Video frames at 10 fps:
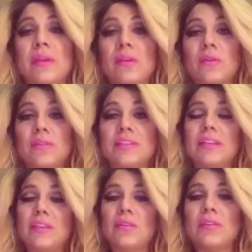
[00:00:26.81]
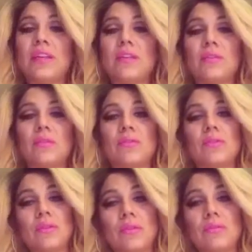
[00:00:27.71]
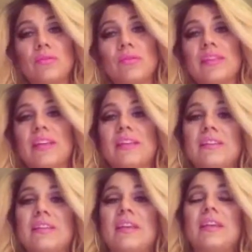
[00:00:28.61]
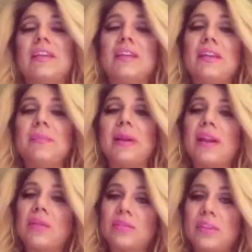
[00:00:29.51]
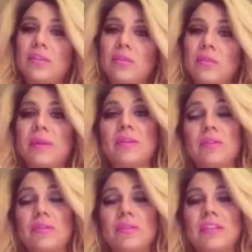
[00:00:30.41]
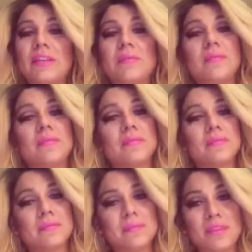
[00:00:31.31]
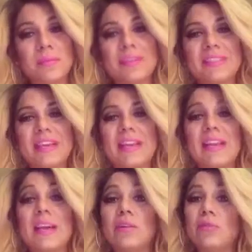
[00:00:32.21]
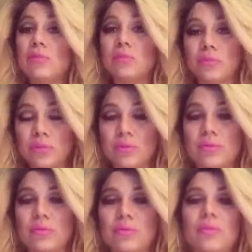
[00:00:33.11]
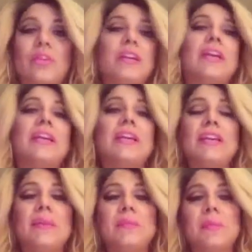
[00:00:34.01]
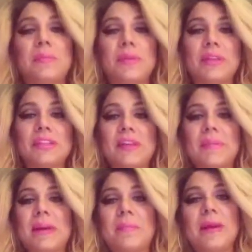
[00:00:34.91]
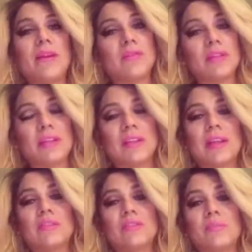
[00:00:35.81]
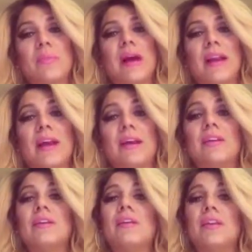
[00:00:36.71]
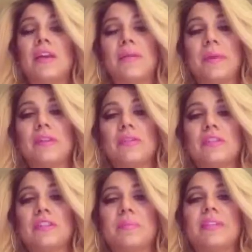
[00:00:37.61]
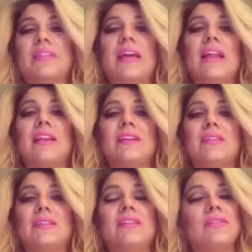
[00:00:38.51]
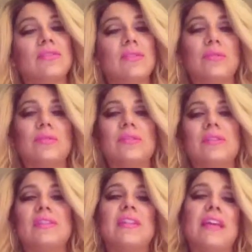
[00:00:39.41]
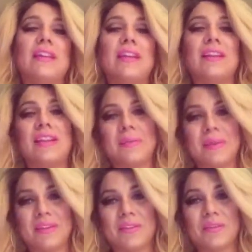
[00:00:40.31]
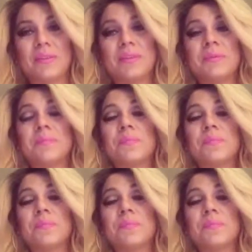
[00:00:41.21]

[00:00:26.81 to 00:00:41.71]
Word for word: Espero seguir contando con todos ustedes y para los que no me conocen, mi nombre es Diana de la Cruz, mucho gusto y me pueden llamar para contratarnos para eventos especiales y shows de entretenimiento.